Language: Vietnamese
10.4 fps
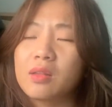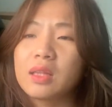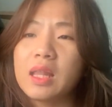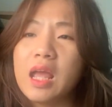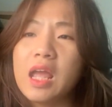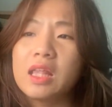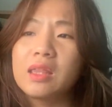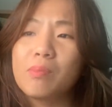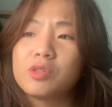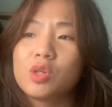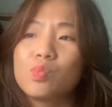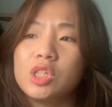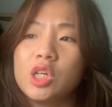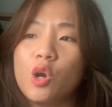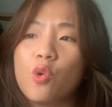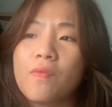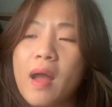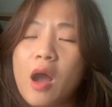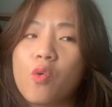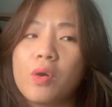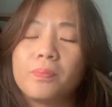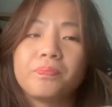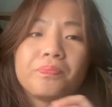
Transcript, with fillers: sẽ tập trung nhiều vào um,